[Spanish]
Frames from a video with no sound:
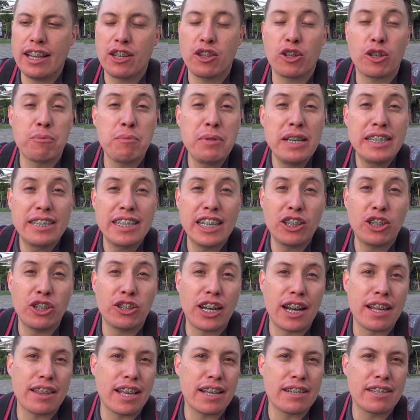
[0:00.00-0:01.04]
de
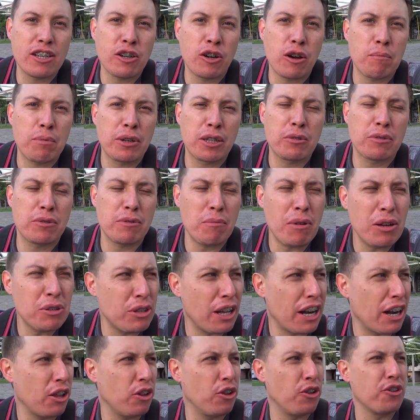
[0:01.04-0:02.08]
2.135 pesos. Vamos
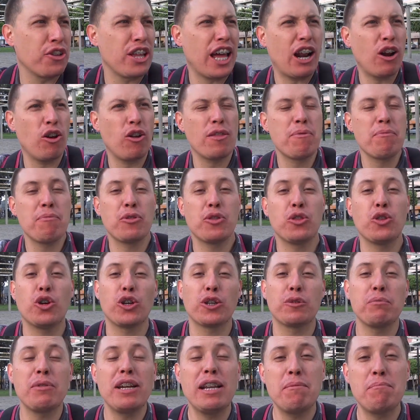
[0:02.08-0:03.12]
a redondearlo en
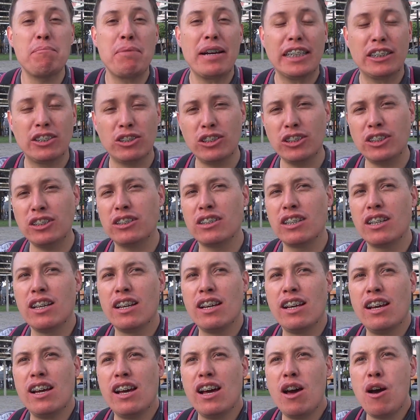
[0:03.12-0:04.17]
2.000 pesos
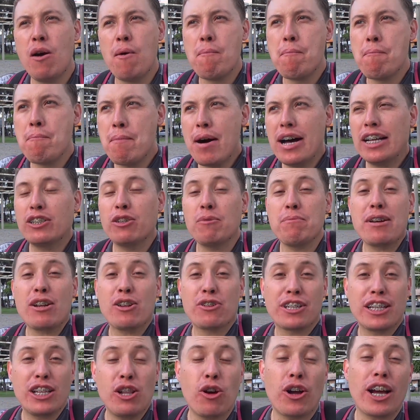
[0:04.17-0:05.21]
más o
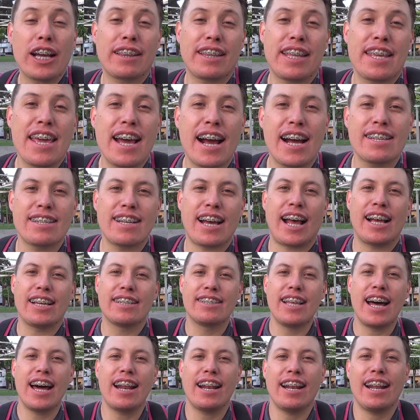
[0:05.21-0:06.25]
menos es lo que te llegas a
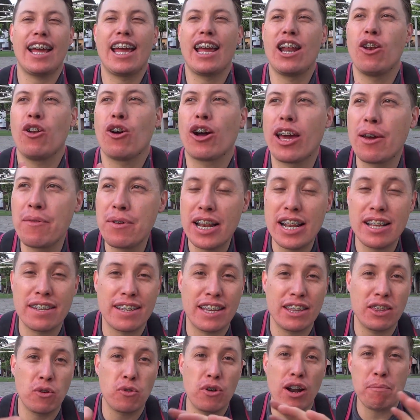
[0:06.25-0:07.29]
gastar en lo que viene
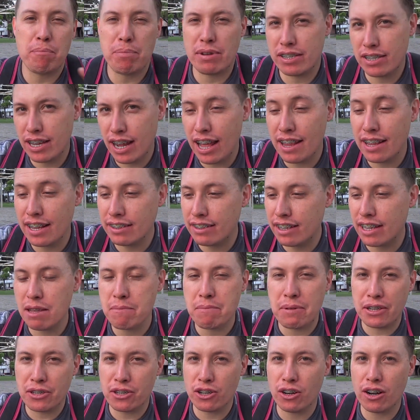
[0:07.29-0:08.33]
siendo una pecera de esta
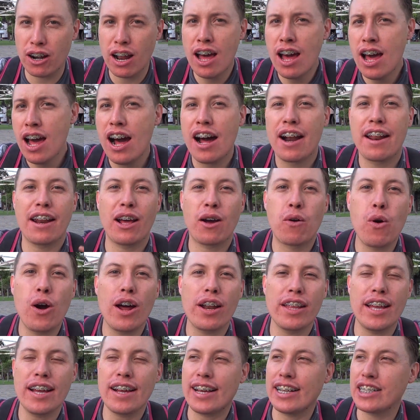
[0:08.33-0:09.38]
dimensión.
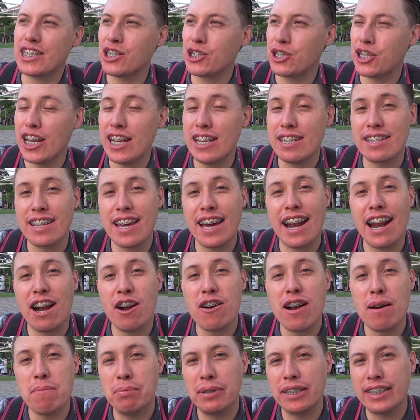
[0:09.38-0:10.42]
Recuerden que si ustedes quieren
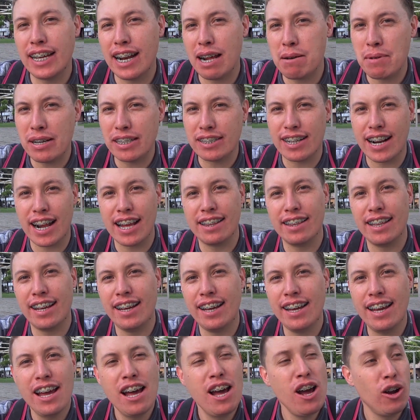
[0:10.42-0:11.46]
una pecera más
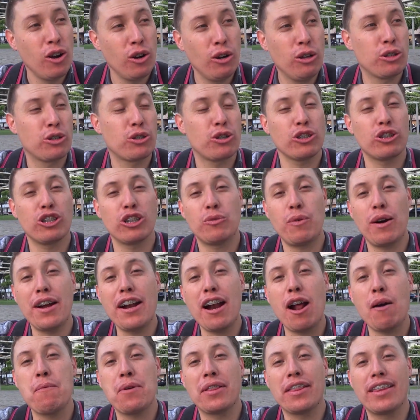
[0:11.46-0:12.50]
grande, los costos
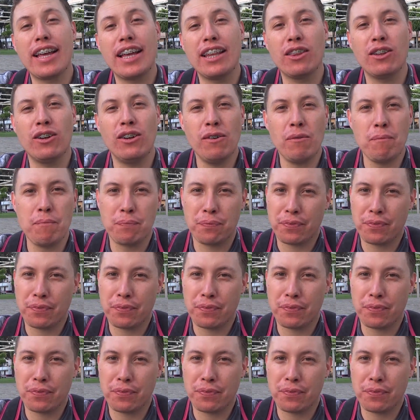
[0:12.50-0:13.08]
van a aumentando